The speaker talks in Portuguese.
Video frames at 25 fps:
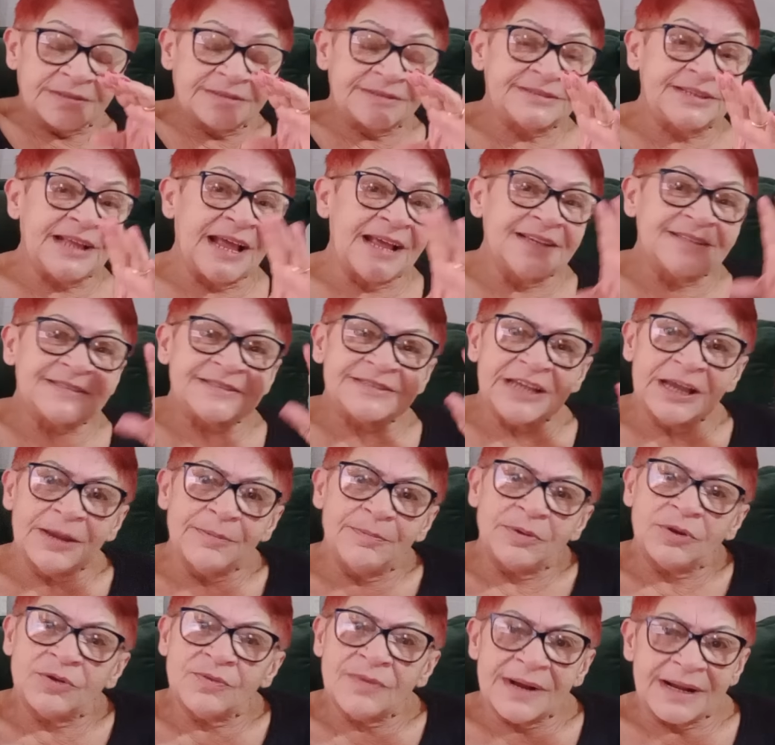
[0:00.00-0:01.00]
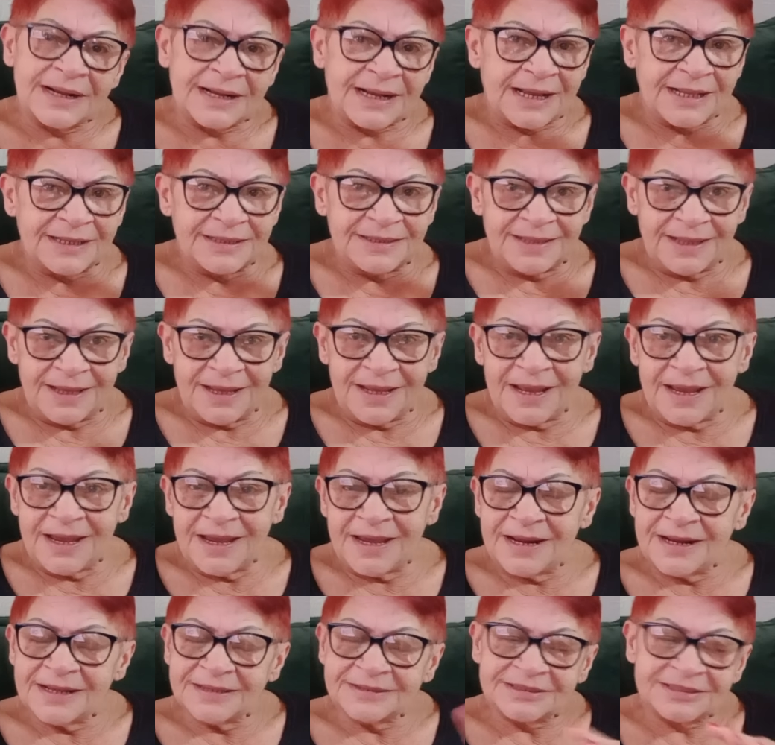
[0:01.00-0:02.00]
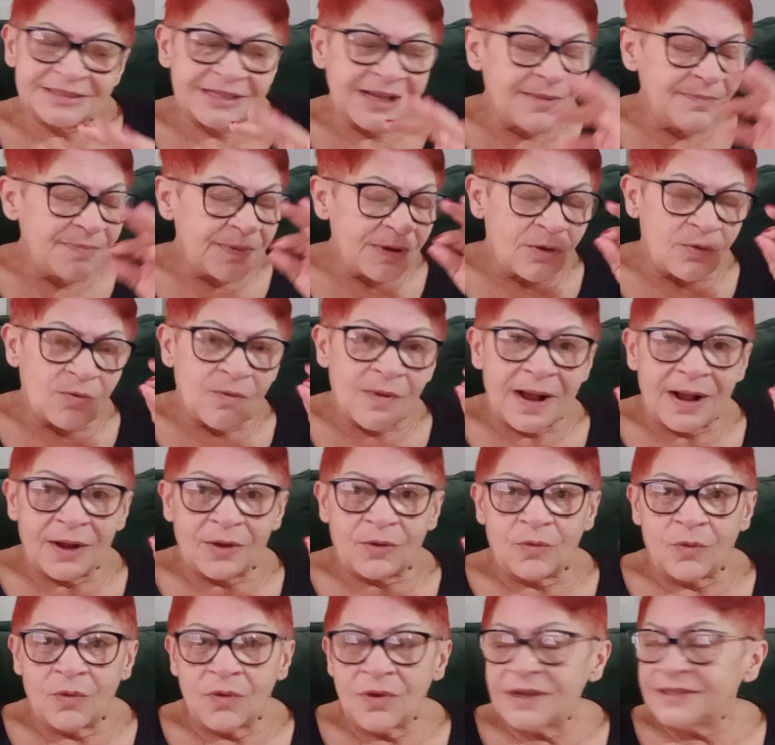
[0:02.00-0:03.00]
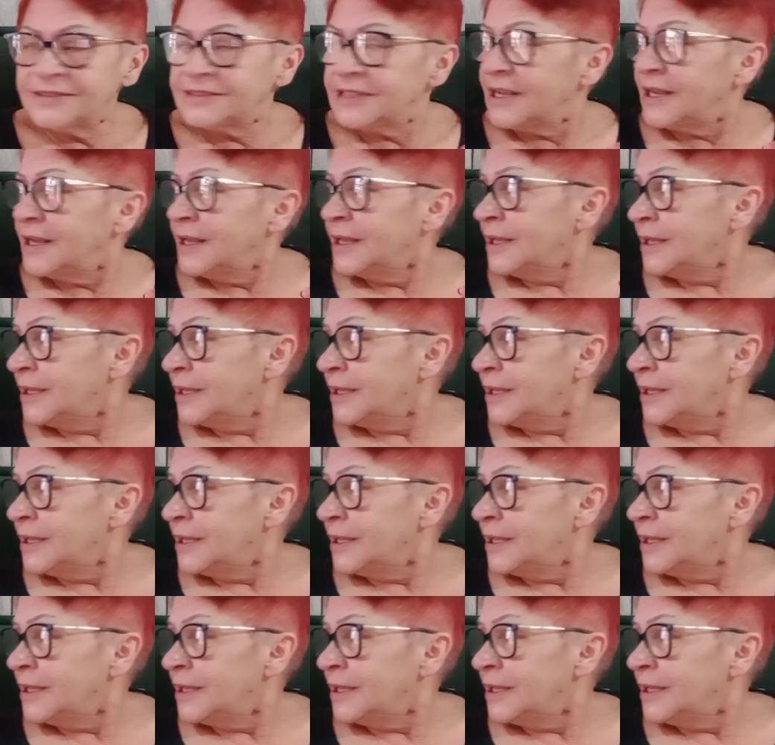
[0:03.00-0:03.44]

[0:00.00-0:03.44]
Tem sempre uma cadeira, sempre alguma coisa